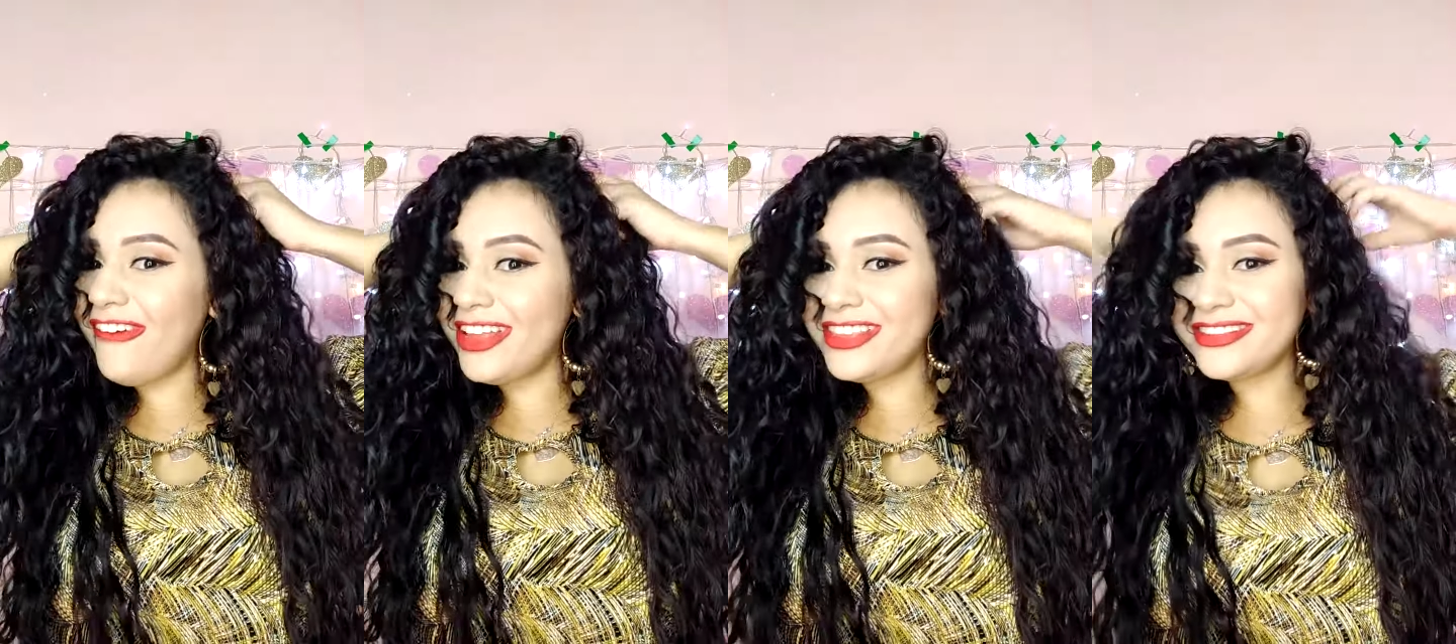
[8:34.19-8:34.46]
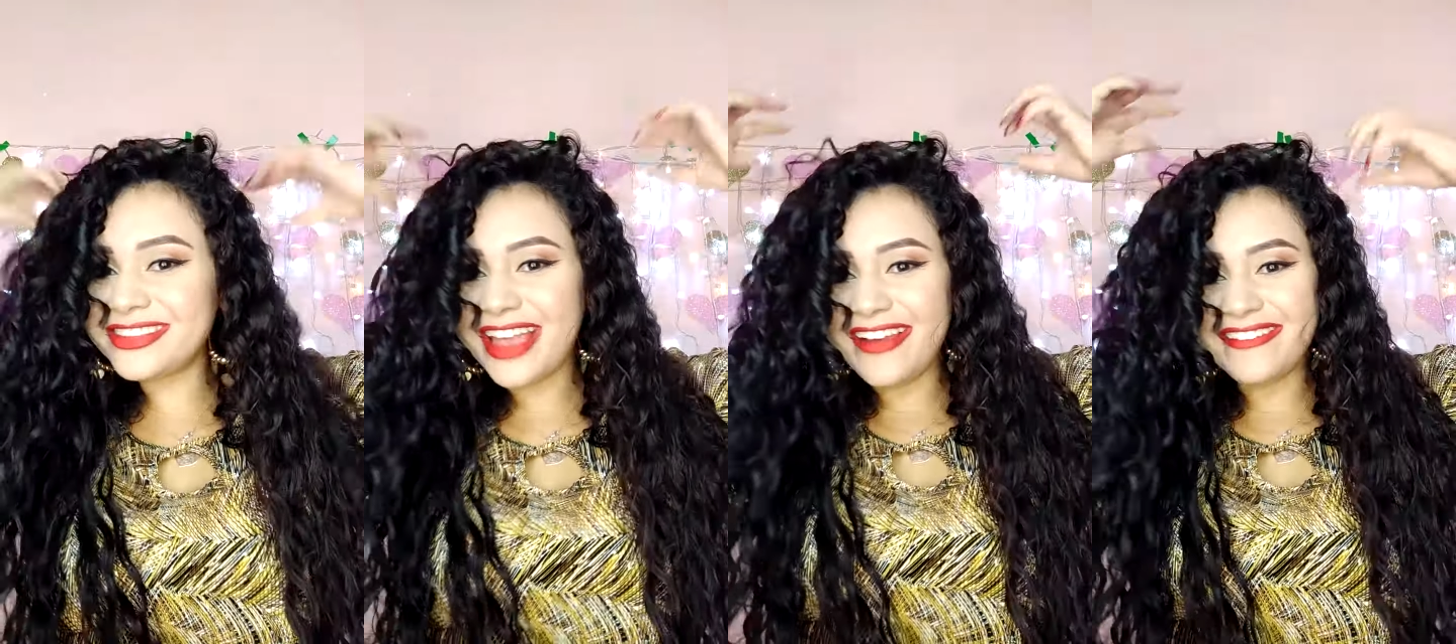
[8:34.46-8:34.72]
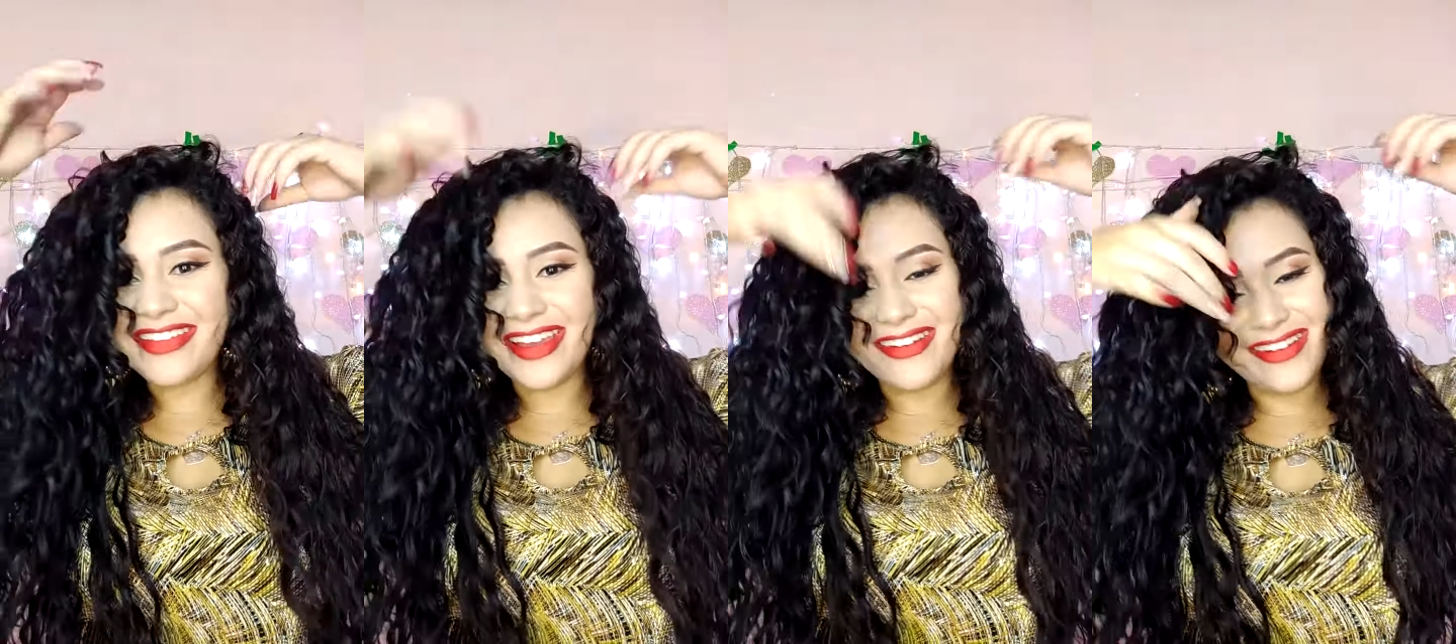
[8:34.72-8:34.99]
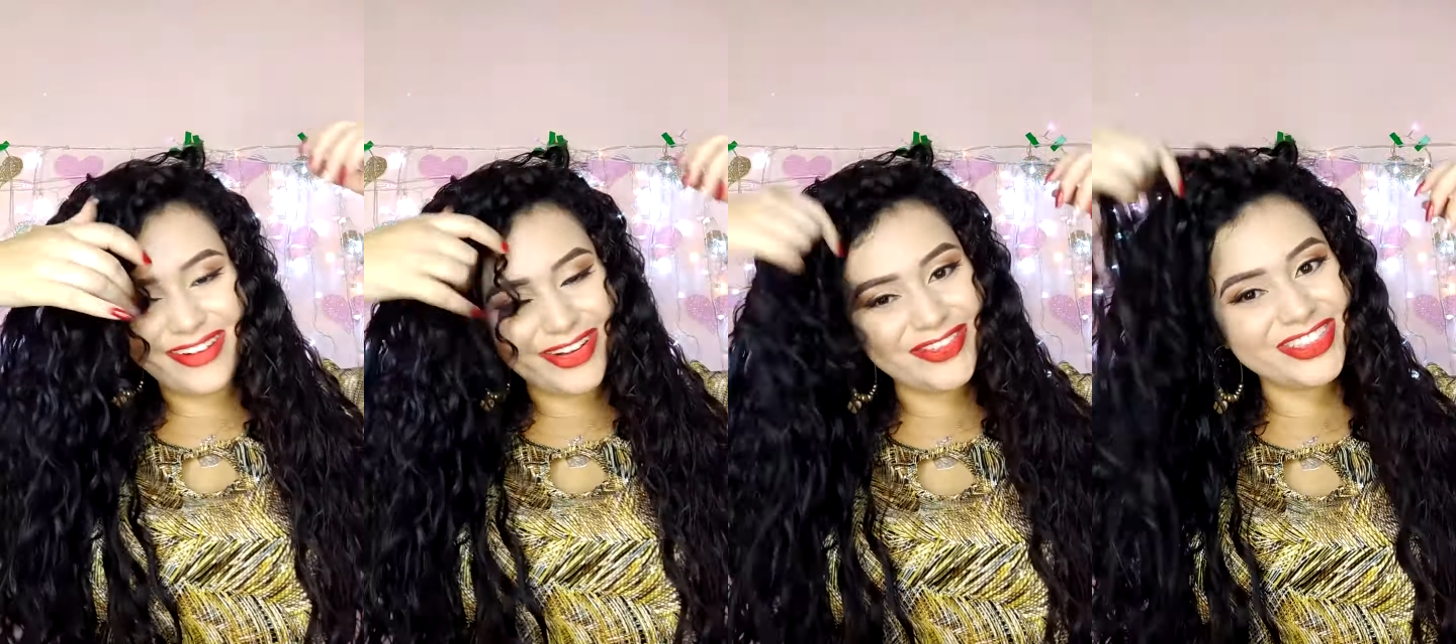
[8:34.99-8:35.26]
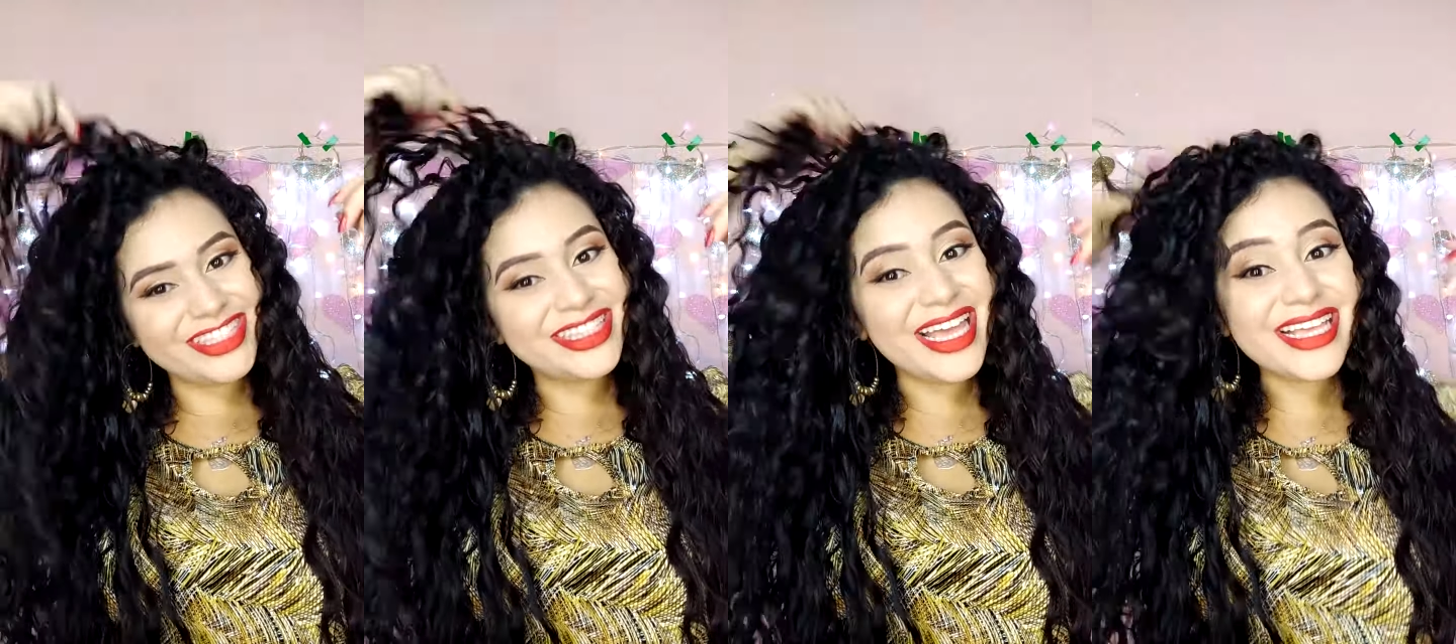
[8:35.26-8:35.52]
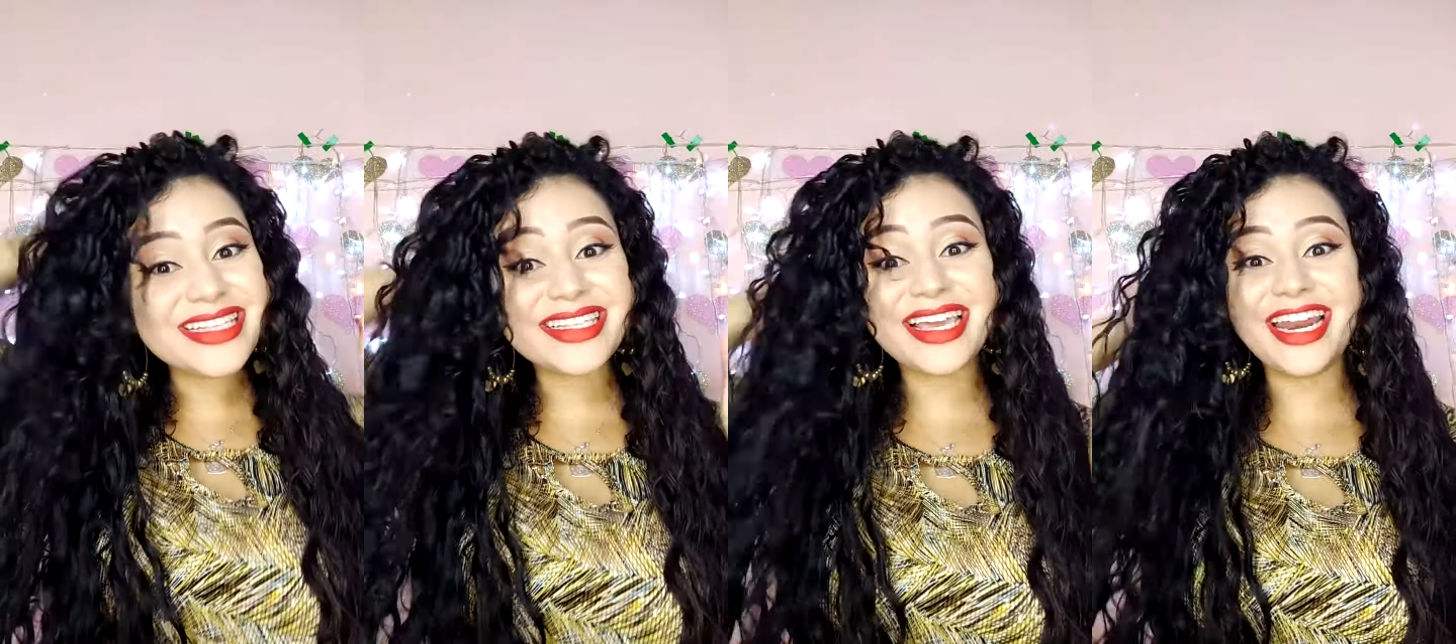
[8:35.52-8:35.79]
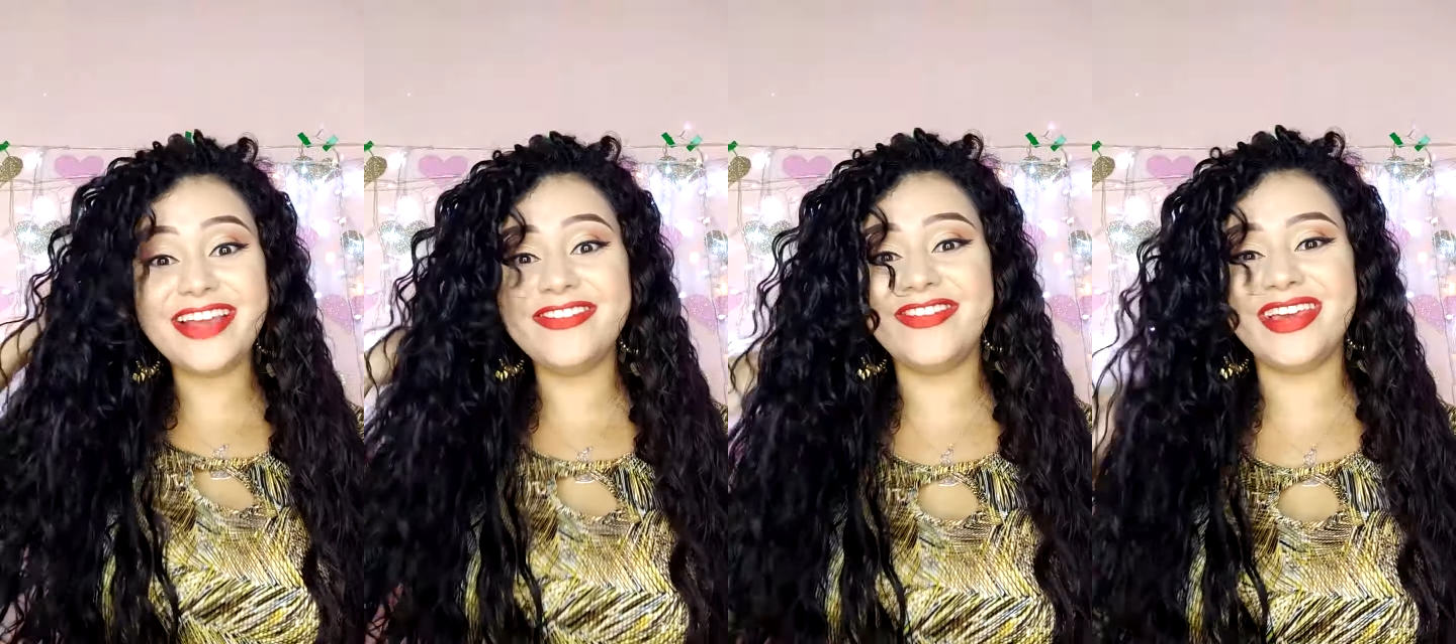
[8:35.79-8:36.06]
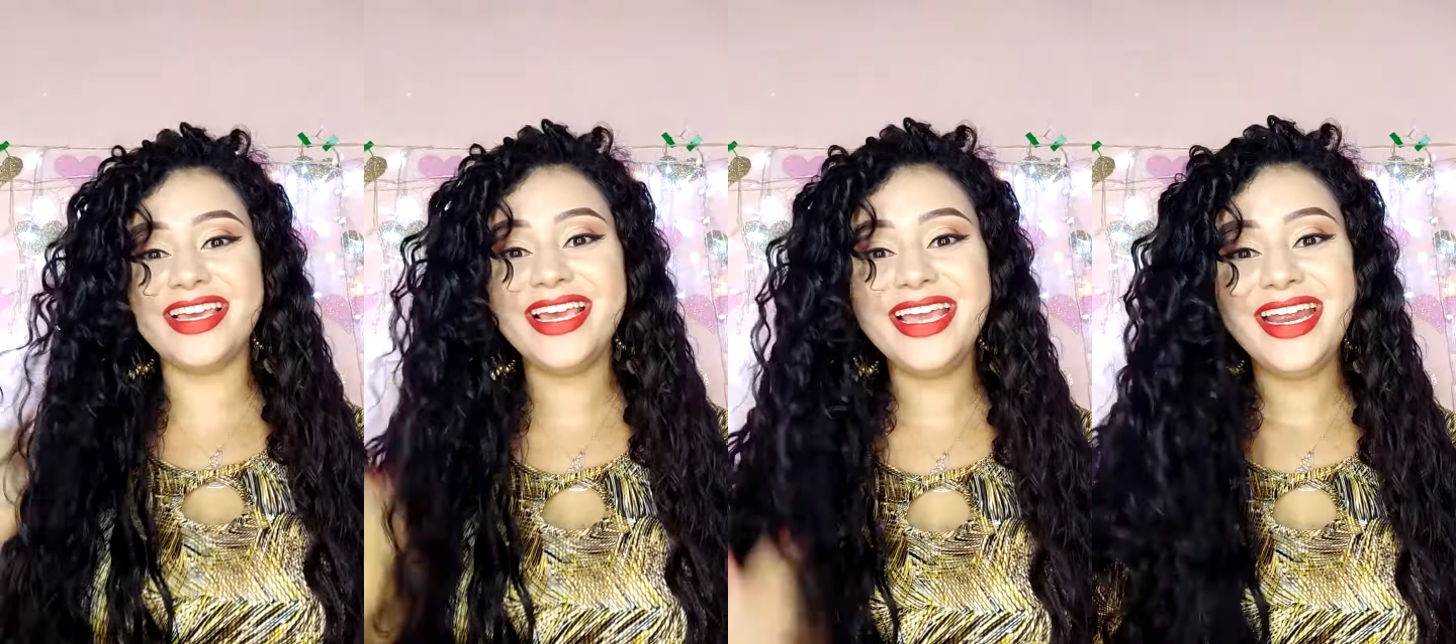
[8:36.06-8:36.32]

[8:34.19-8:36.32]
Eu não tenho nem como descrever.